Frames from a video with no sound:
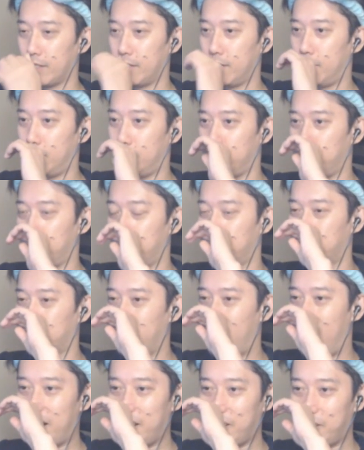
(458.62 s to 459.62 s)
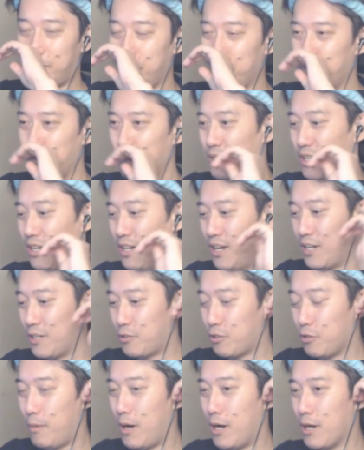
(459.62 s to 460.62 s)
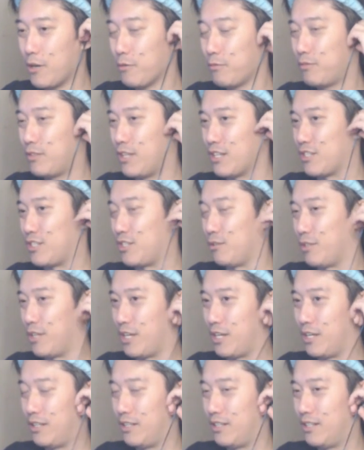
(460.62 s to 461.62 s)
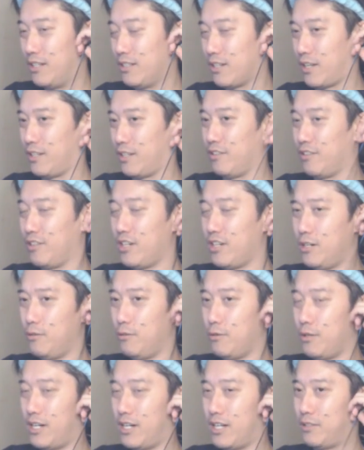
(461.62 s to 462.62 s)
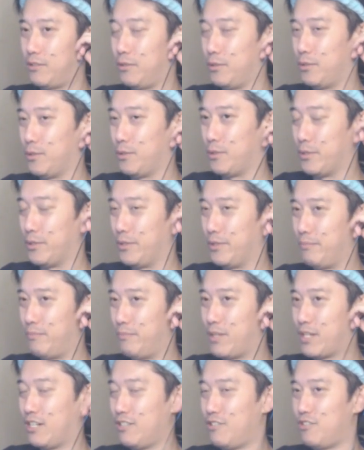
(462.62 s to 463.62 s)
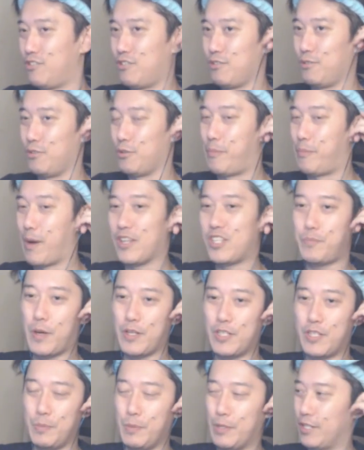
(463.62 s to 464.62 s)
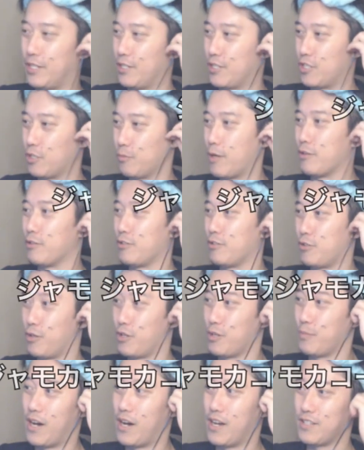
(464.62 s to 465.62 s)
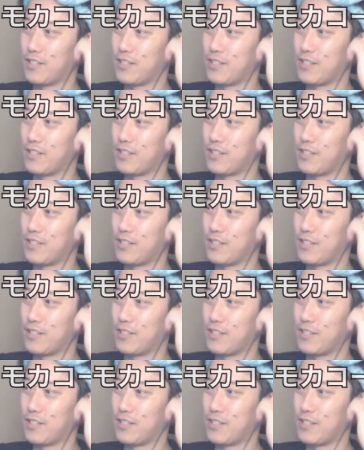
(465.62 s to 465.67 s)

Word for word: あのー、あれ、あれと迷ったんですよね。なんだっけな、ニャオハとピカチュウのパチパチみたいなやつもあるんですよ、今、